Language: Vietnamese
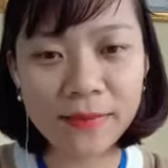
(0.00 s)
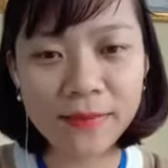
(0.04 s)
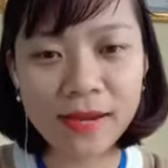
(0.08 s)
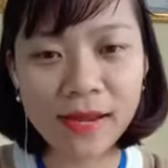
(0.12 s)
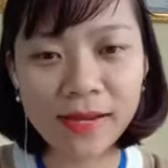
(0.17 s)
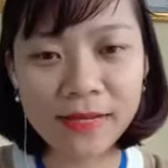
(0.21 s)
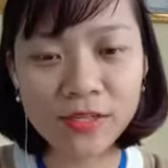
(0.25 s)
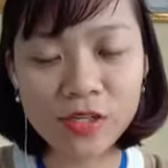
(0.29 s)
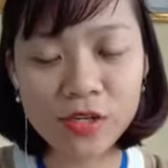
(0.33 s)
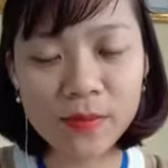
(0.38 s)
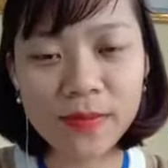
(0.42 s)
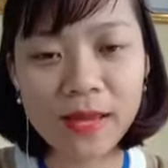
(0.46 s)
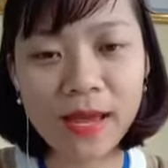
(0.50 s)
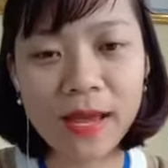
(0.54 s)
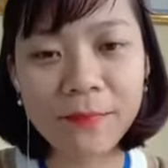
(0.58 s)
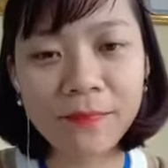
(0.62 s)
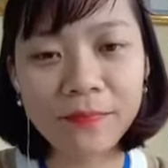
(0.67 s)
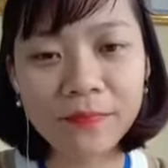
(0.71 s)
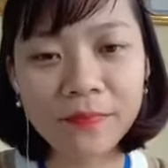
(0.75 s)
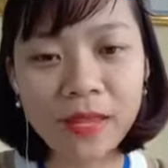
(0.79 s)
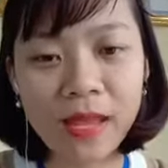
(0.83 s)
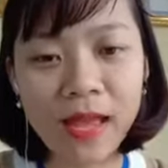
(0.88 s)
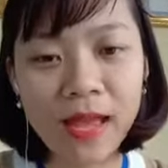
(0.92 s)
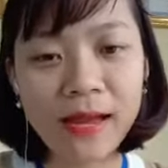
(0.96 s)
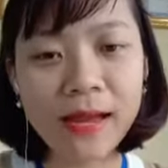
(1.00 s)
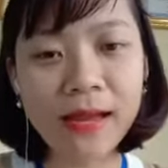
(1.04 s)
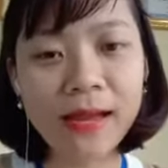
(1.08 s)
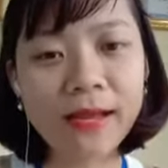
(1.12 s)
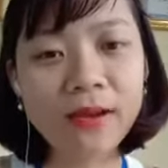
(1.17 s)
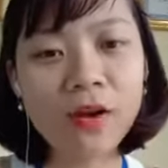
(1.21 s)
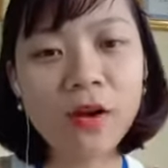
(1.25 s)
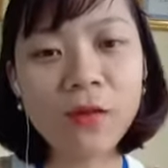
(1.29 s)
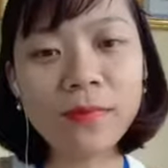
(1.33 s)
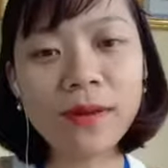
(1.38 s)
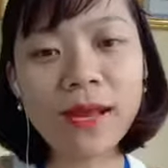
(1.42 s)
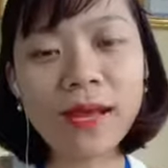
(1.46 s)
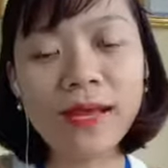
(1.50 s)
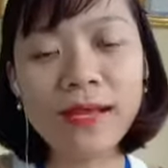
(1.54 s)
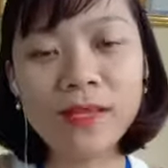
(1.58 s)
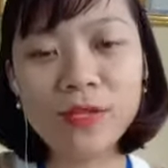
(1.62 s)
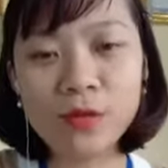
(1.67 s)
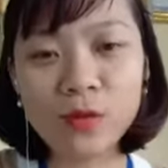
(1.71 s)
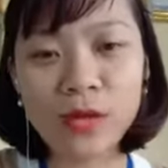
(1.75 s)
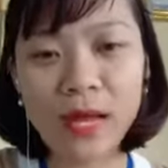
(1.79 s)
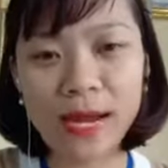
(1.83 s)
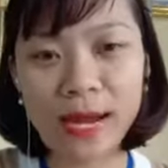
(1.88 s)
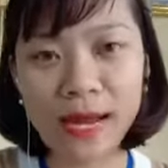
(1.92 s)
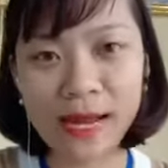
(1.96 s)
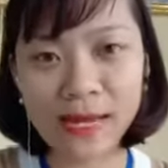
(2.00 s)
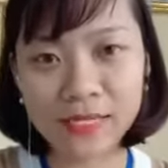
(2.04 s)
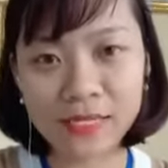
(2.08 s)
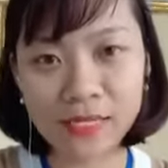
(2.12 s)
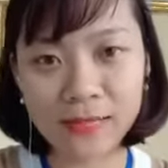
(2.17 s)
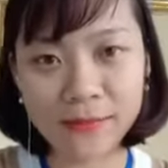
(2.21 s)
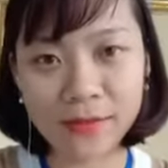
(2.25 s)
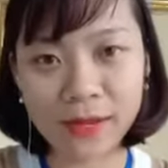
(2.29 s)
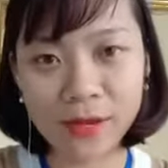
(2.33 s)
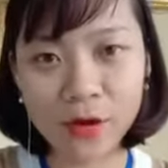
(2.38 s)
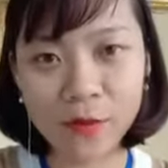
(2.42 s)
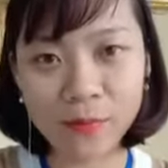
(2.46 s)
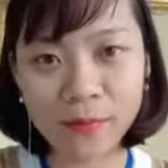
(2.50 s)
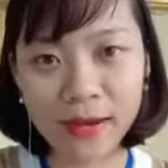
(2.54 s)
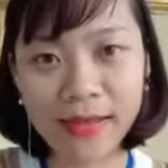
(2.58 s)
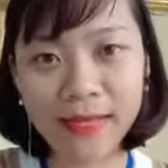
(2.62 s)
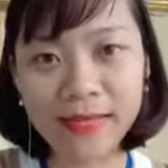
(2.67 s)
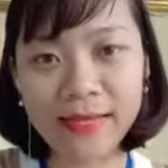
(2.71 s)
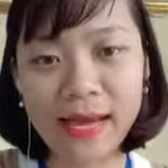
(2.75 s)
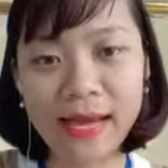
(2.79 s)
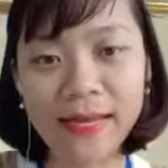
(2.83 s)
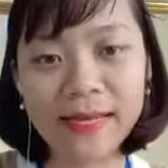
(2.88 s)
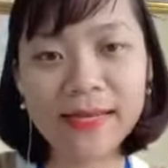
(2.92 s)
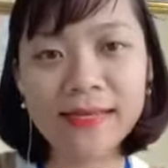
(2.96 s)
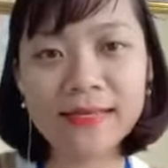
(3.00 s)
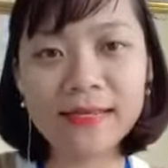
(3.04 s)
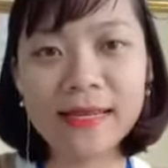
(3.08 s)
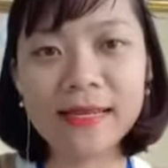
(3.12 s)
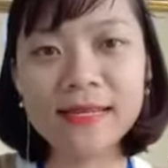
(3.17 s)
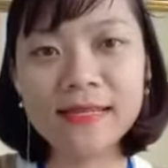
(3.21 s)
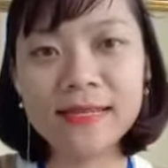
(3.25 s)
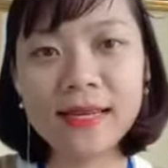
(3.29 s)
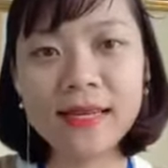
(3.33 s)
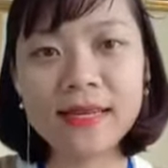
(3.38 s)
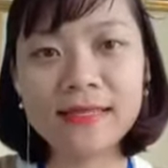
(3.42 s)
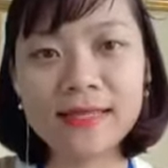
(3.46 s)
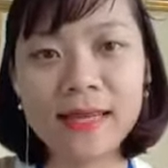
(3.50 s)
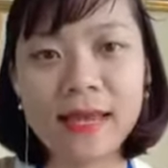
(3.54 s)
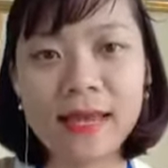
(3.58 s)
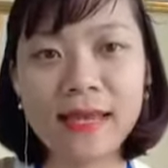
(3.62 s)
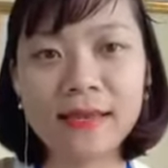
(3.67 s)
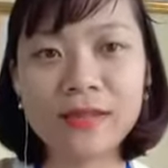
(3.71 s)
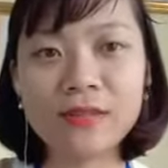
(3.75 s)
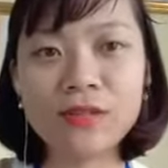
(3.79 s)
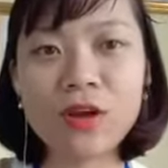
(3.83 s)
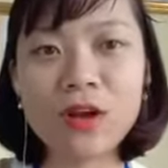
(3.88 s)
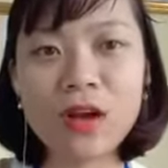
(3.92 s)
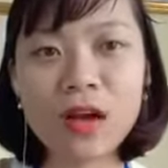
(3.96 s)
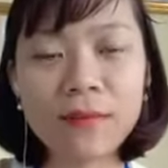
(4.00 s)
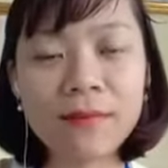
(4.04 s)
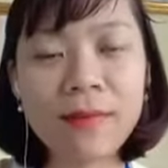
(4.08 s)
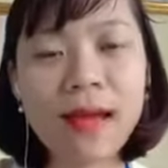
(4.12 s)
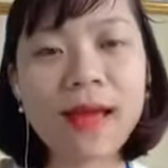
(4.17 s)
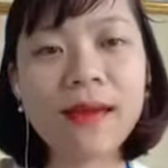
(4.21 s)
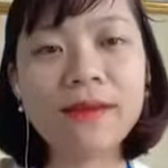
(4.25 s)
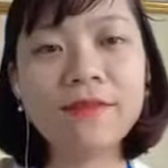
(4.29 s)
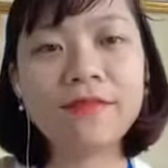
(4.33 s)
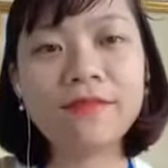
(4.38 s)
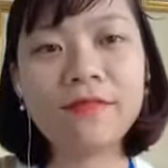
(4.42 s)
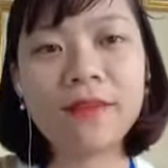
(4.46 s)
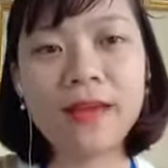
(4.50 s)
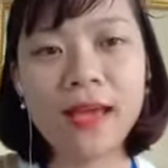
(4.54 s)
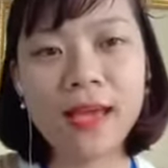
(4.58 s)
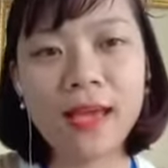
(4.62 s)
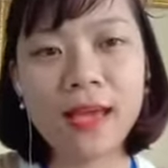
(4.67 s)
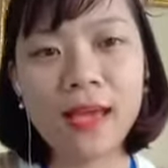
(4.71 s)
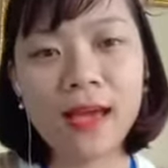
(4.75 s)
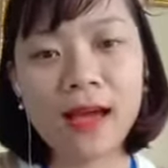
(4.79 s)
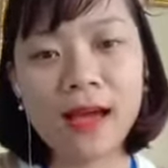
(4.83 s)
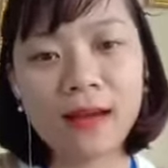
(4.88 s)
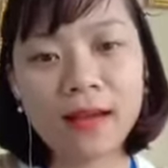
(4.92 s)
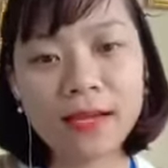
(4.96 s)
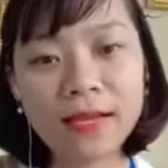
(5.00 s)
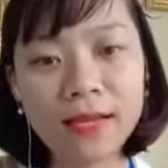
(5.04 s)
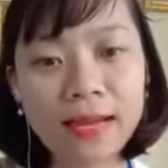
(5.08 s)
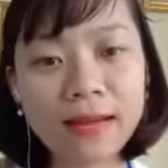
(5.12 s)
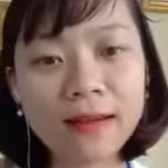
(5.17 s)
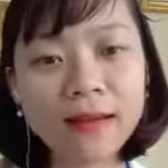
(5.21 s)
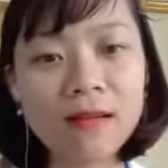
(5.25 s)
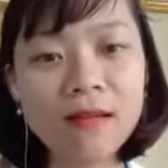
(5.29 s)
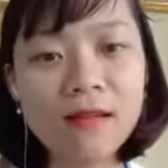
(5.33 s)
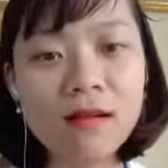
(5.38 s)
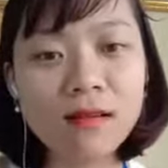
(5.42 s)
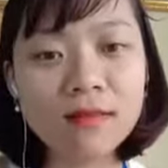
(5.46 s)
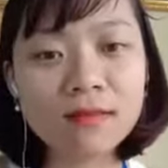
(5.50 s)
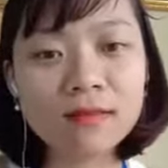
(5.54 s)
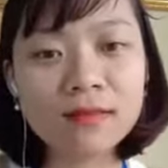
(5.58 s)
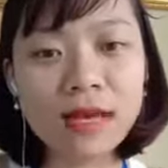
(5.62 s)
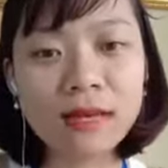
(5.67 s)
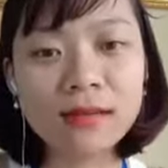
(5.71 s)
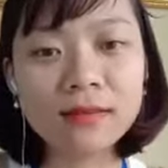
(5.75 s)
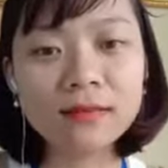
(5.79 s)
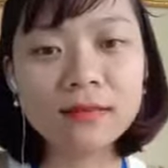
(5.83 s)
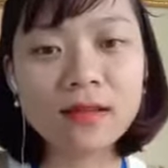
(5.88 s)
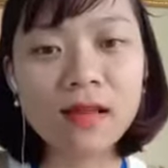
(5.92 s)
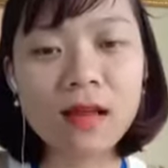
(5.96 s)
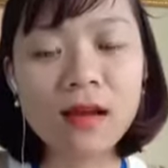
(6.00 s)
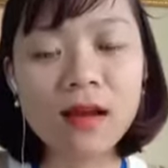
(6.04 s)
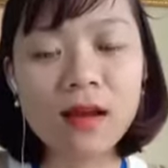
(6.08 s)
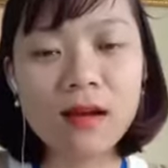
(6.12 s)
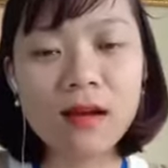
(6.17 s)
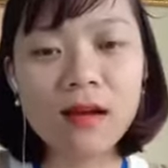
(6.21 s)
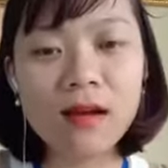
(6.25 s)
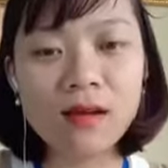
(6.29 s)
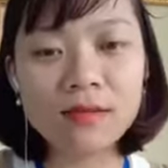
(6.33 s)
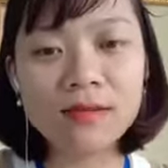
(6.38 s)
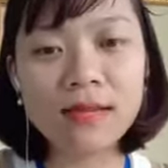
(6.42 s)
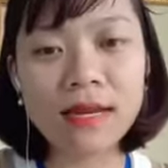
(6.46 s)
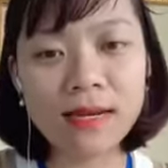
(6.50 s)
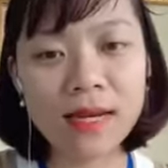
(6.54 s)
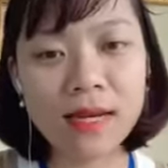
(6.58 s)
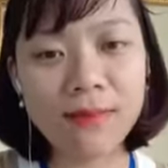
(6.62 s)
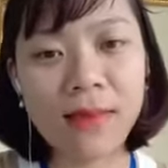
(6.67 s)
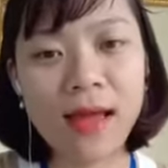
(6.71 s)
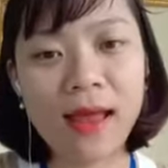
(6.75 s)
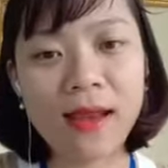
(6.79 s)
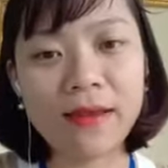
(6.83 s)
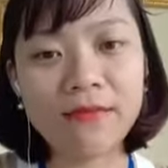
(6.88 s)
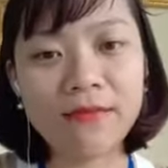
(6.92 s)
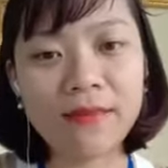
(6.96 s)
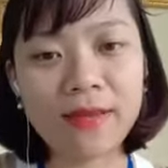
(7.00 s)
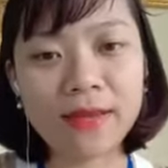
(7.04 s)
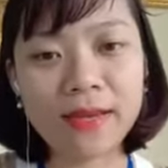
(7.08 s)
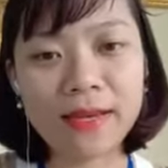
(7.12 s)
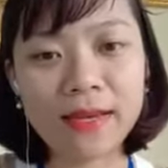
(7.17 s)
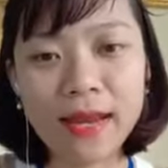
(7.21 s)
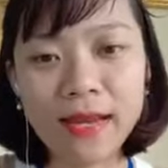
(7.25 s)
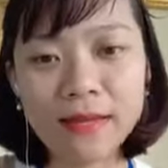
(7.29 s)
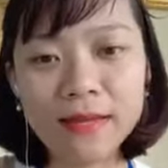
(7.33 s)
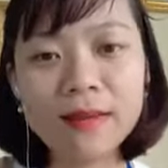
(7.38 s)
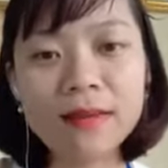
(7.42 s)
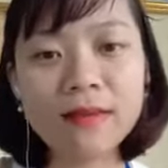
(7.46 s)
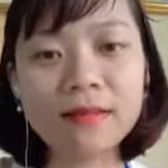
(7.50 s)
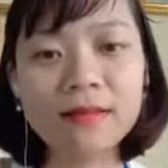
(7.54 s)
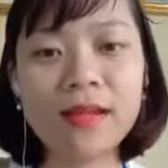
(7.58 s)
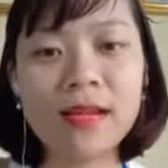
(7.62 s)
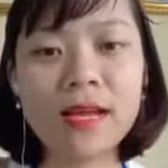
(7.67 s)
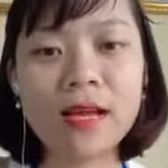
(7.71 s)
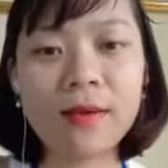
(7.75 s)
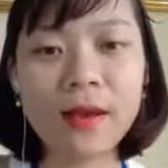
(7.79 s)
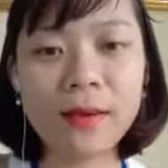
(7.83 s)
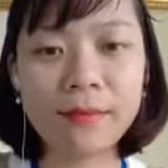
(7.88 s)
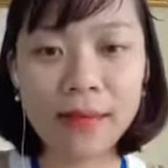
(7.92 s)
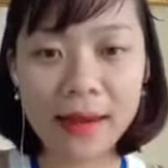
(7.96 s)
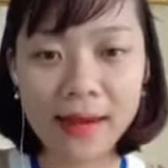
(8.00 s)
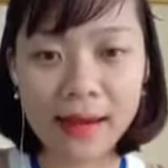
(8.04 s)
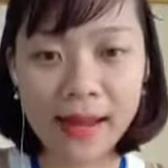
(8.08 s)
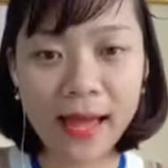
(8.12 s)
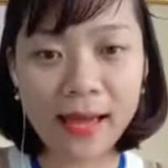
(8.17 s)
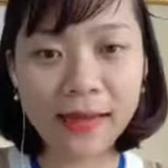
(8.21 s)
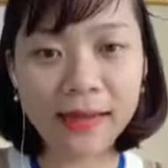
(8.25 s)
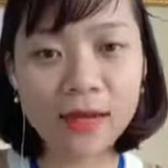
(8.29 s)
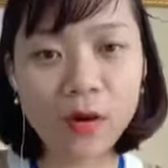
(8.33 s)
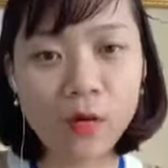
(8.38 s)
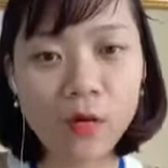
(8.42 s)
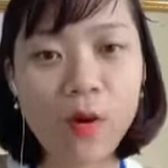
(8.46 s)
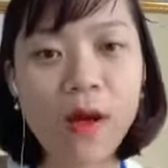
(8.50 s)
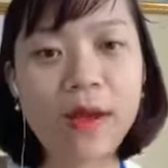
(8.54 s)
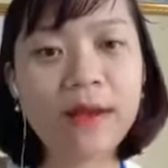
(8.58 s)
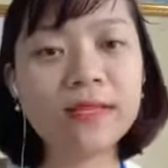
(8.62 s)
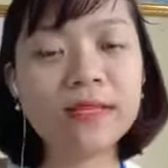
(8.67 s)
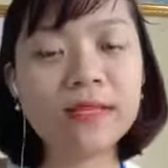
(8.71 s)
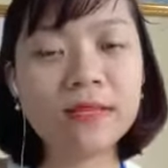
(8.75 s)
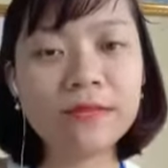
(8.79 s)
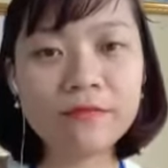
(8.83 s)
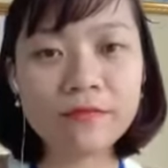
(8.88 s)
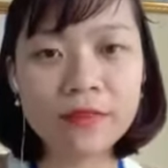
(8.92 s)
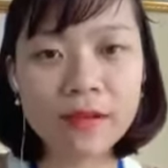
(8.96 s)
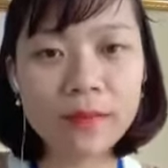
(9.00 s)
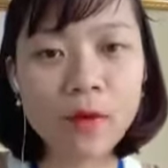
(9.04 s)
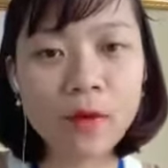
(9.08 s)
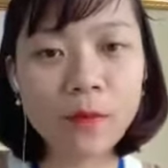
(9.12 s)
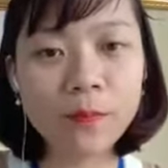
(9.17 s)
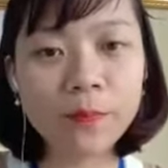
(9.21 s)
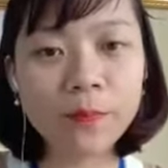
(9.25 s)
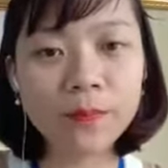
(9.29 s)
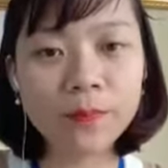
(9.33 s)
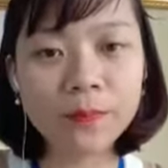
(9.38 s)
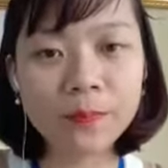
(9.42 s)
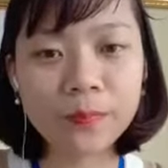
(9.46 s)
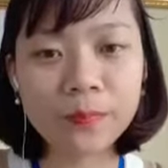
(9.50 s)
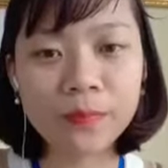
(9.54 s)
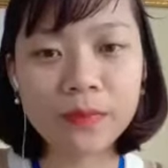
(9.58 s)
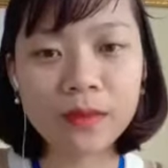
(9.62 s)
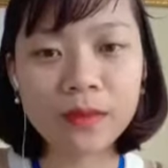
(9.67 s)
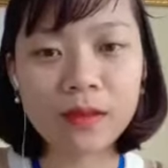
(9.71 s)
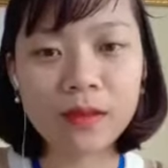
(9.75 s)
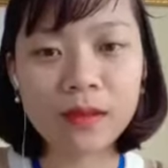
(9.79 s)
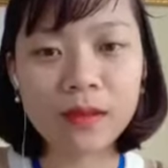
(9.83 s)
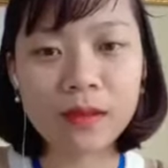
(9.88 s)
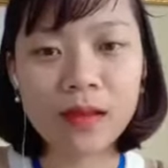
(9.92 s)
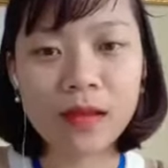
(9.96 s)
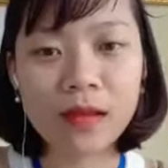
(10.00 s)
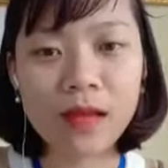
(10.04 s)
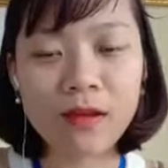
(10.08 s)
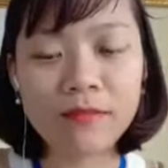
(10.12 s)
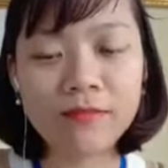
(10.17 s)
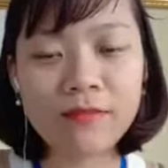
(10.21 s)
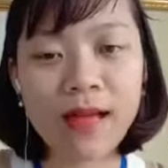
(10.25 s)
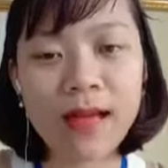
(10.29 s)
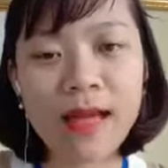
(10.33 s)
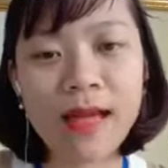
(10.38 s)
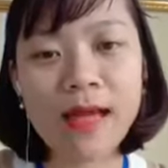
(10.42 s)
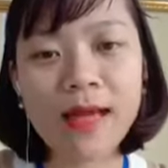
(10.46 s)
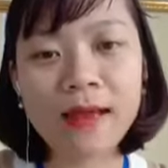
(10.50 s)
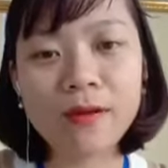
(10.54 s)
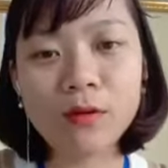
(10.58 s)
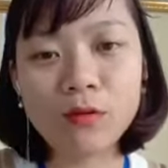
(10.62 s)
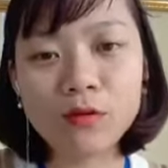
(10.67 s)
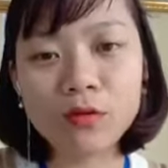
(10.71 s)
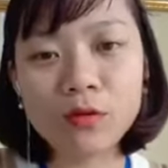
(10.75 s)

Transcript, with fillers: livestream đi ạ. Ngày hôm nay, chủ đề livestream ngày hôm nay thì Hải Ninh sẽ chia sẻ cho các bạn về cái cách hướng dẫn các bạn về cái cách thức để các bạn bán hàng hiệu quả trên Facebook. Và nội